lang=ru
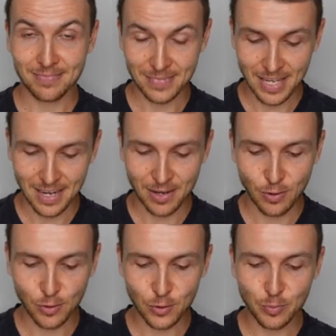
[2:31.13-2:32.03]
Да,
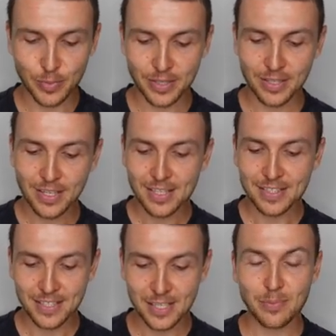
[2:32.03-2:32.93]
он любил
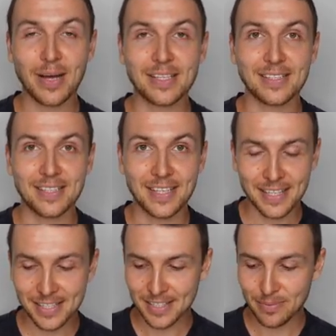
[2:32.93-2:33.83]
заниматься
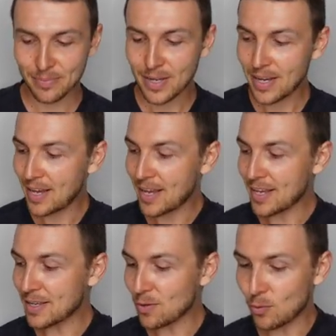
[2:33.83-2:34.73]
теннисом,
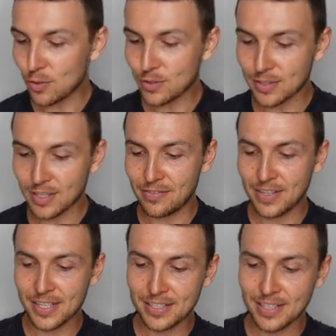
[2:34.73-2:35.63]
и он
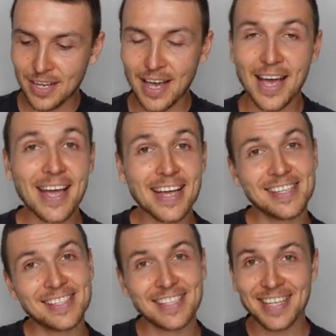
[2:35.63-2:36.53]
говорит, «Эй,
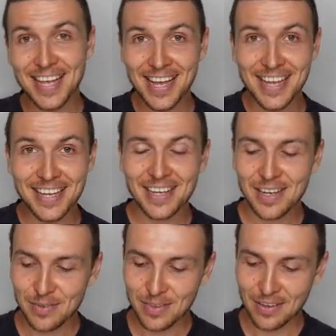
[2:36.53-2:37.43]
Сергей,
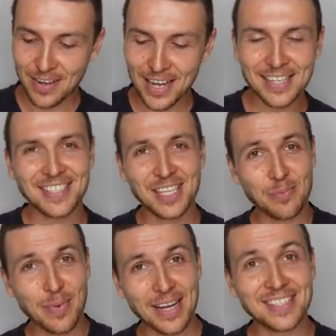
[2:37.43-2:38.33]
давай
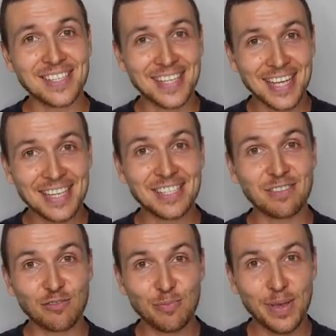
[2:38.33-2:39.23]
заниматься
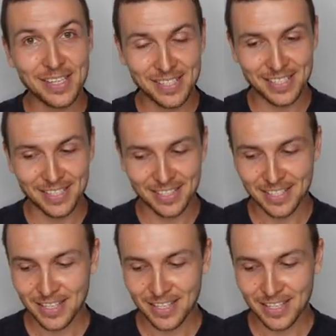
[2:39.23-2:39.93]
теннисом вместе».